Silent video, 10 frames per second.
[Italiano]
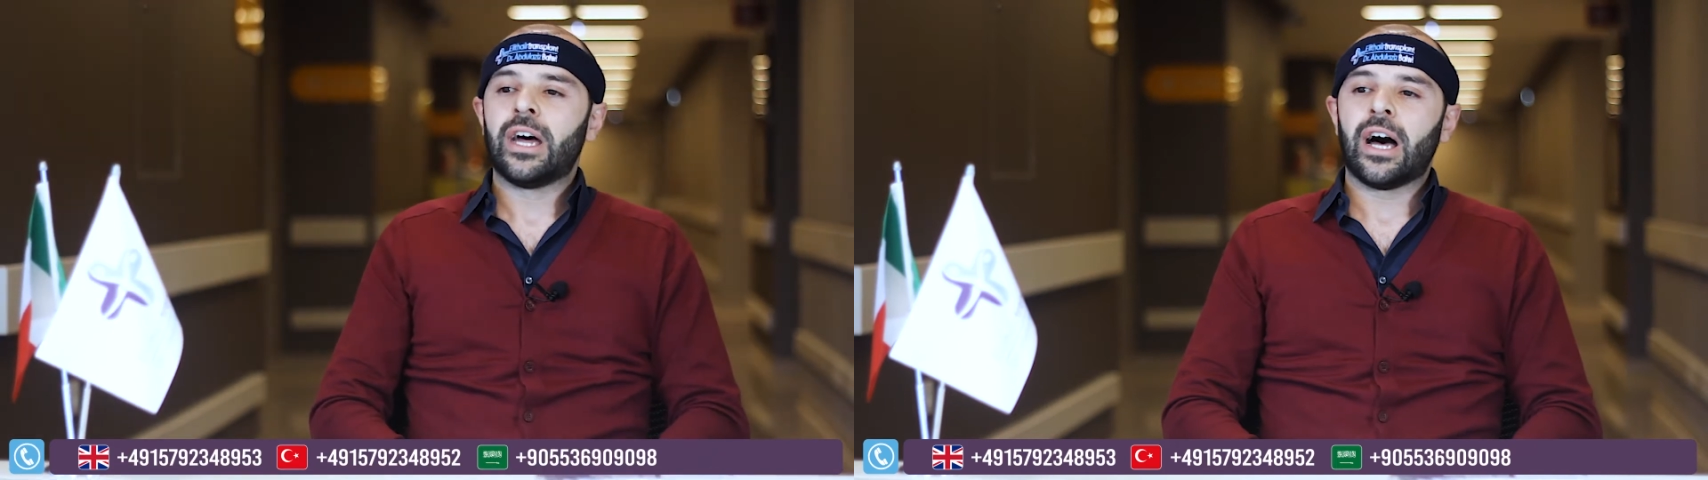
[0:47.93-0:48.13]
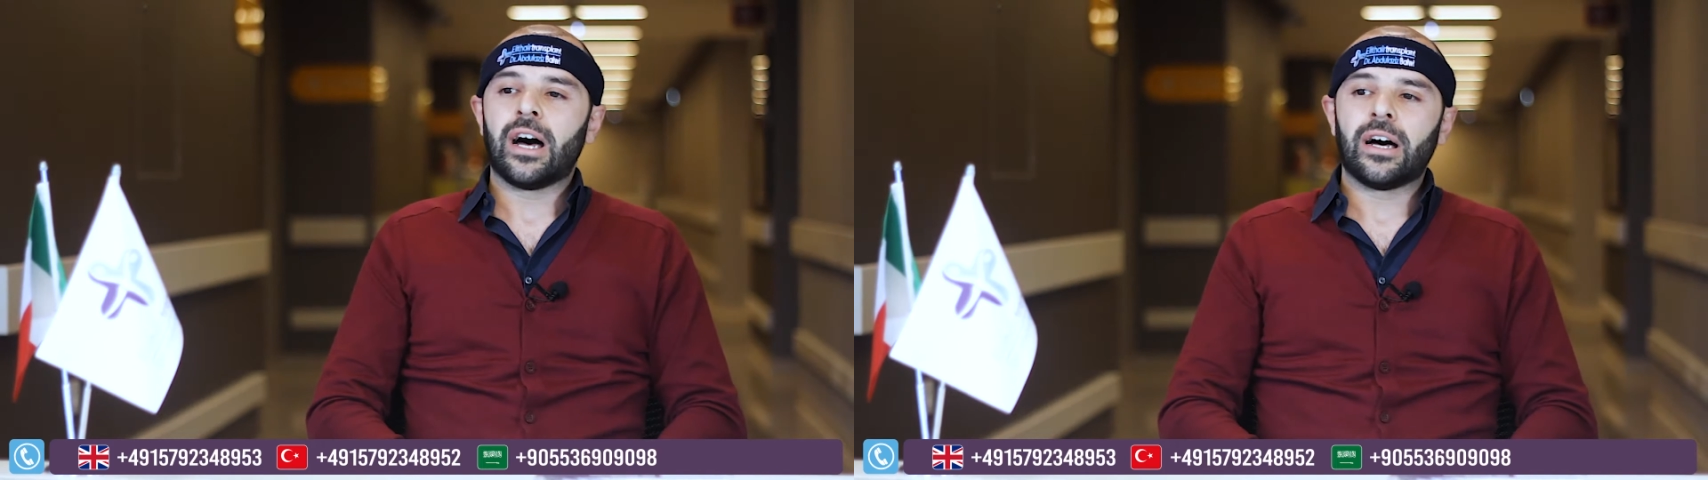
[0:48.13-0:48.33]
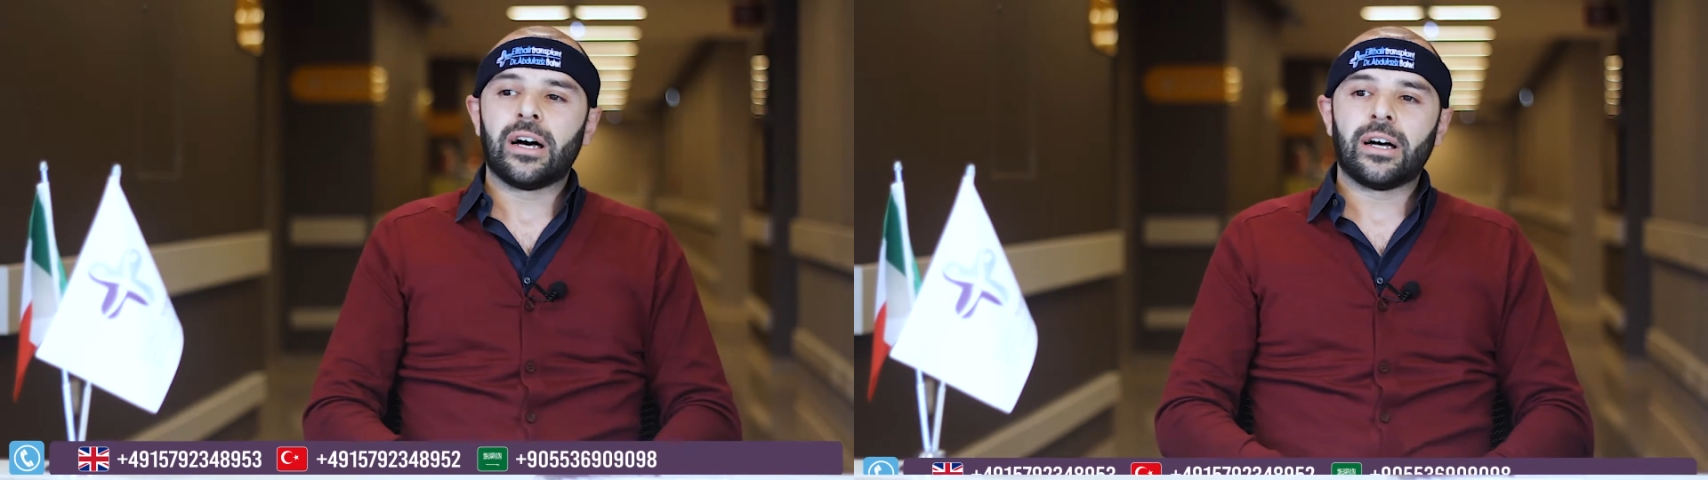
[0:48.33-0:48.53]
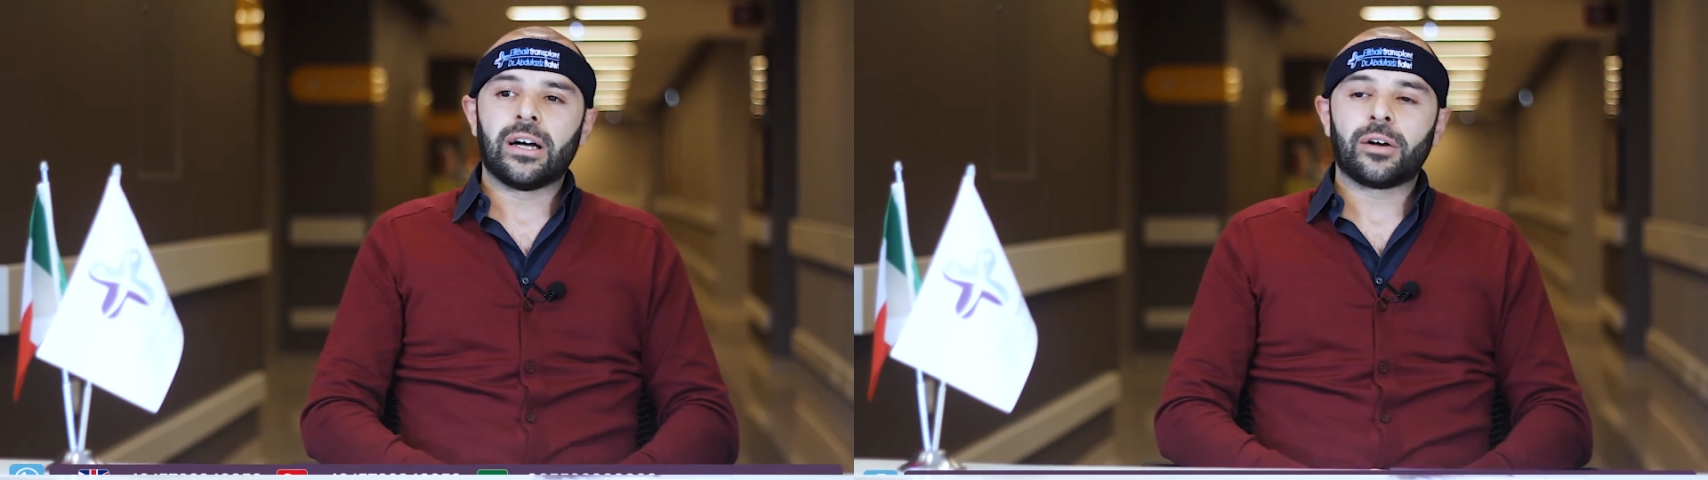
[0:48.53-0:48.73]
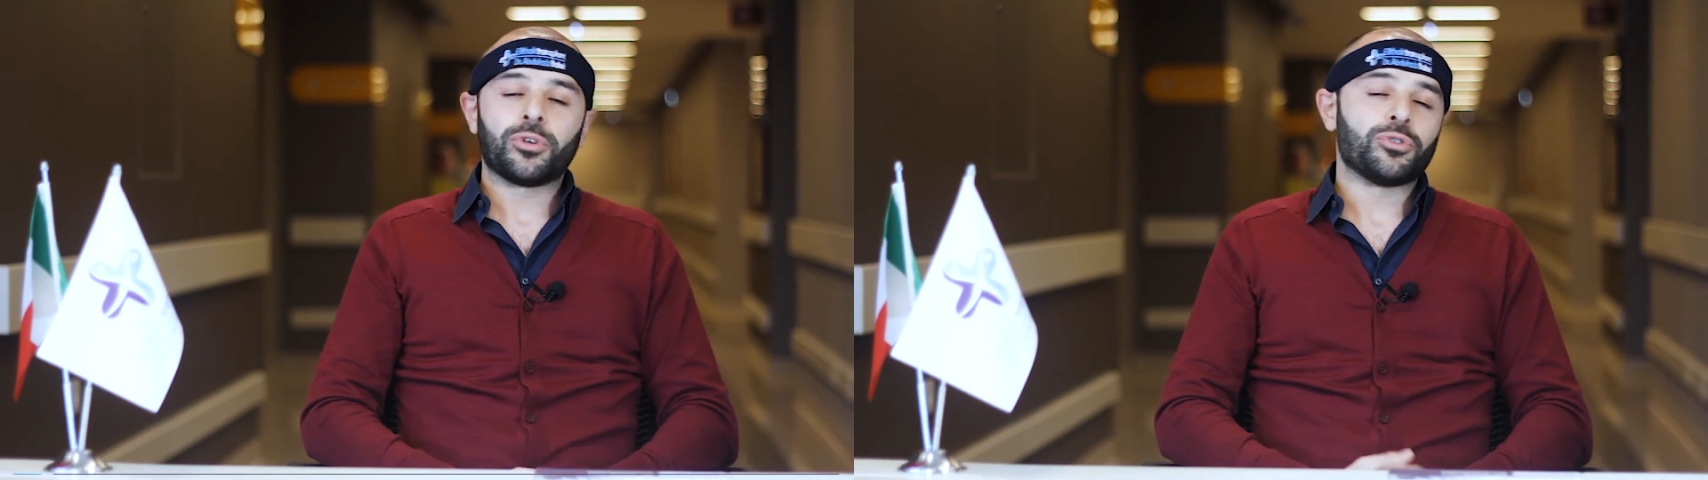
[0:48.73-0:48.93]

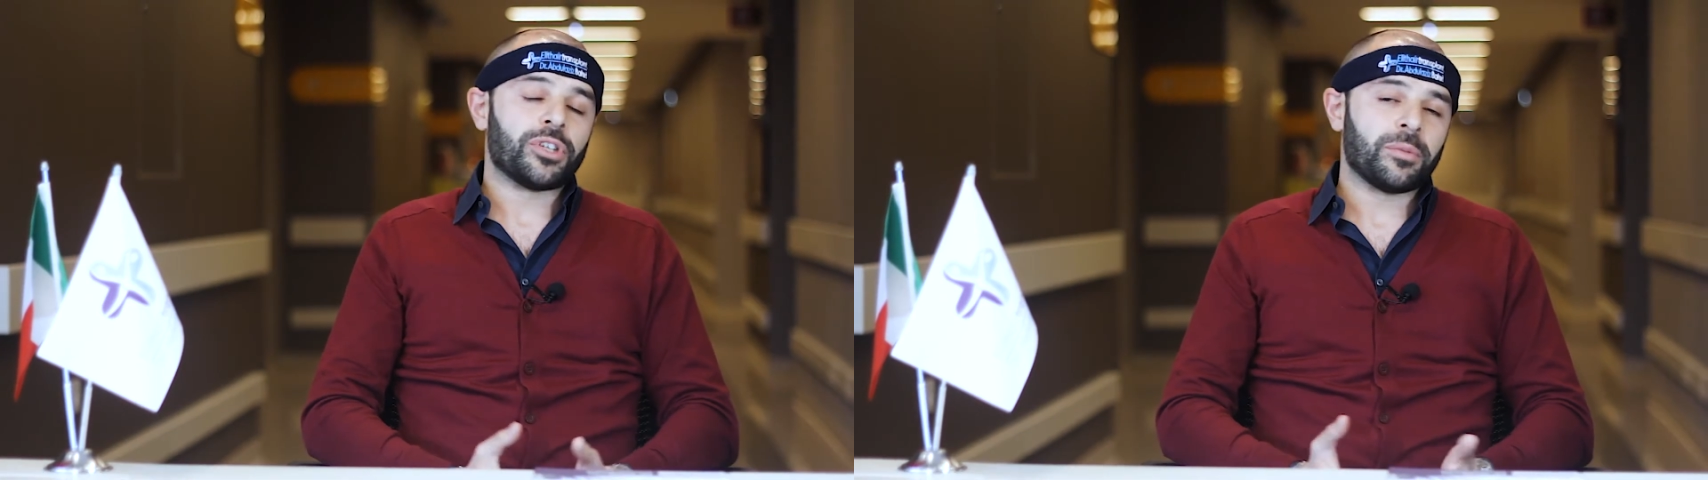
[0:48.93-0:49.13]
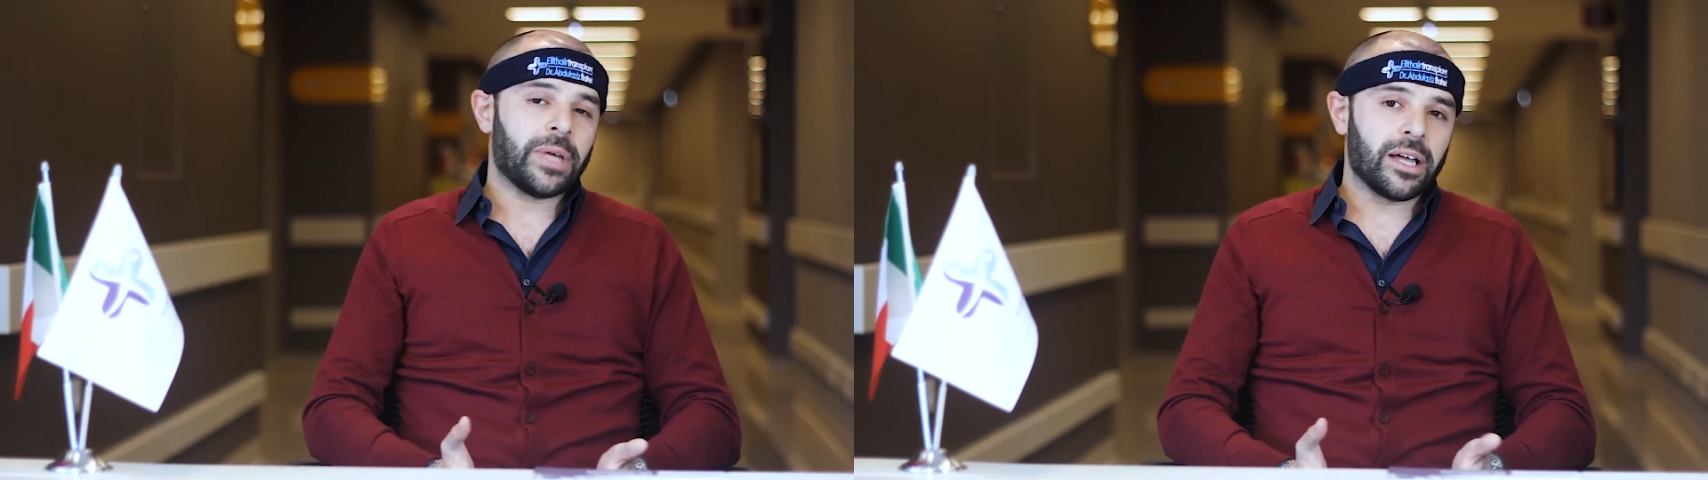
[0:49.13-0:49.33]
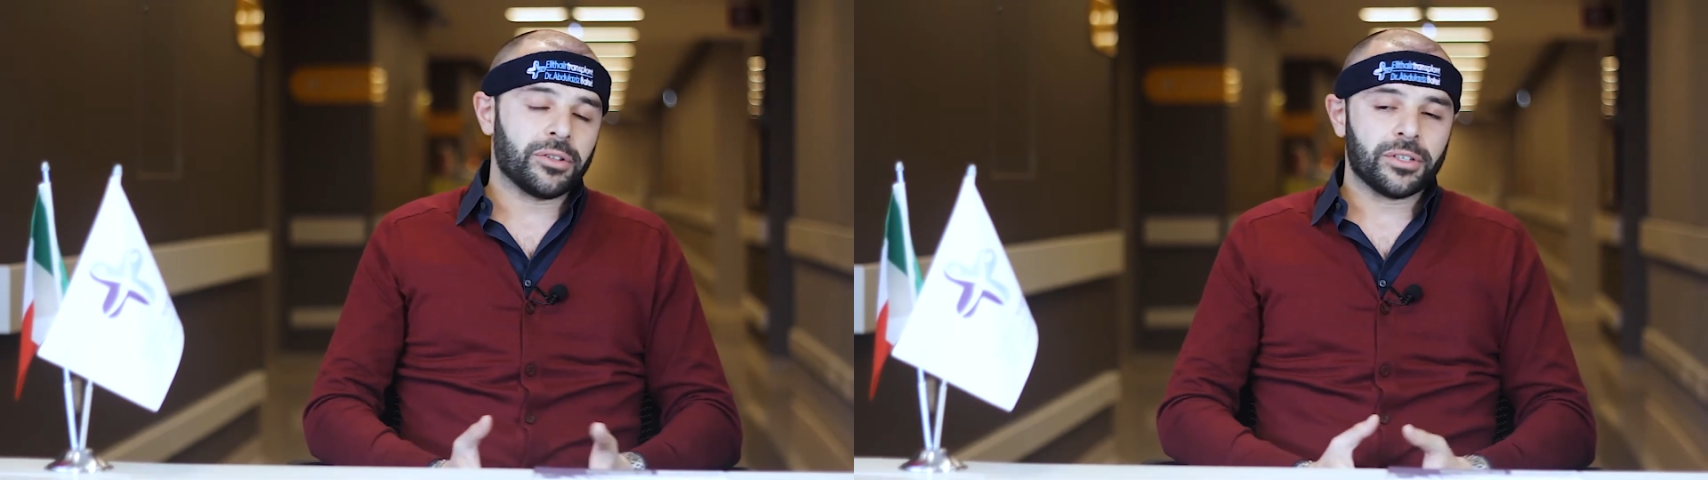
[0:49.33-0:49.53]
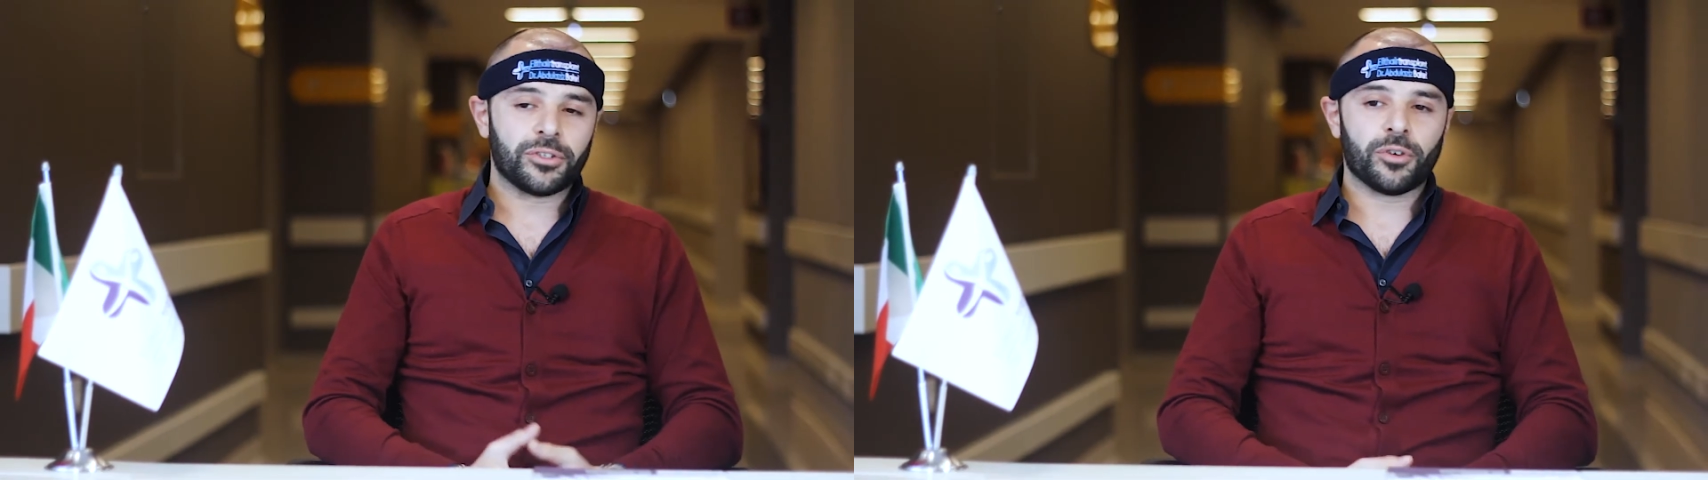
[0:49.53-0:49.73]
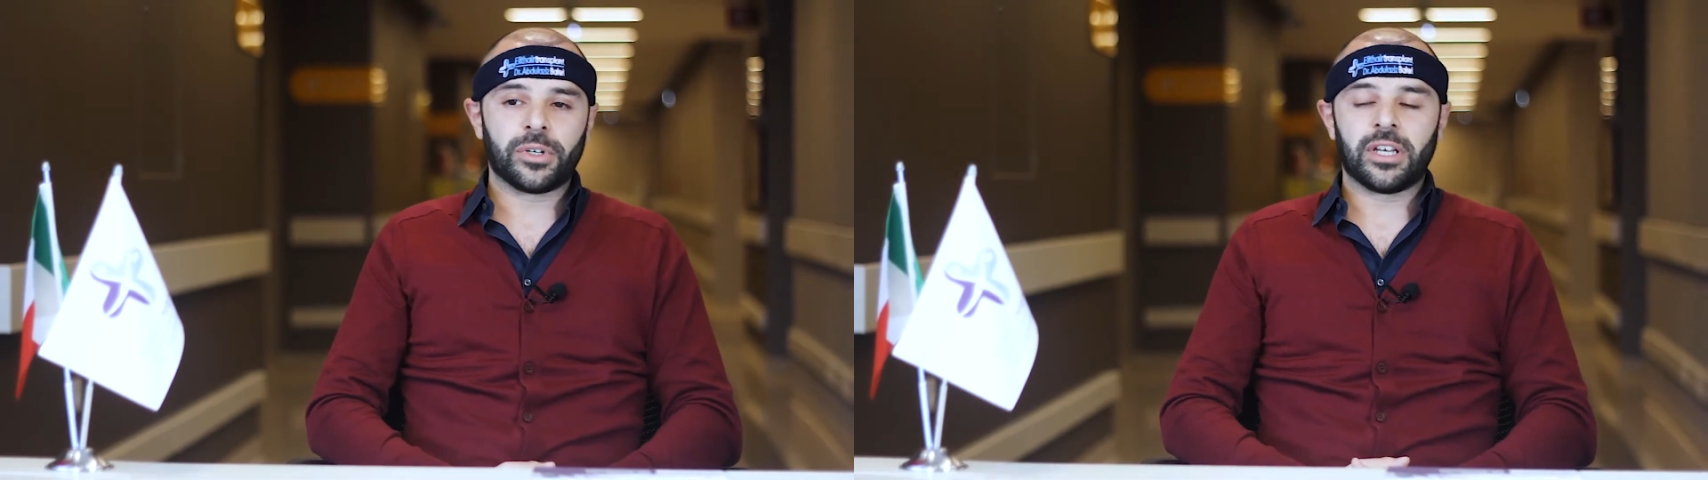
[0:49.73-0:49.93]
a questo trapianto insomma,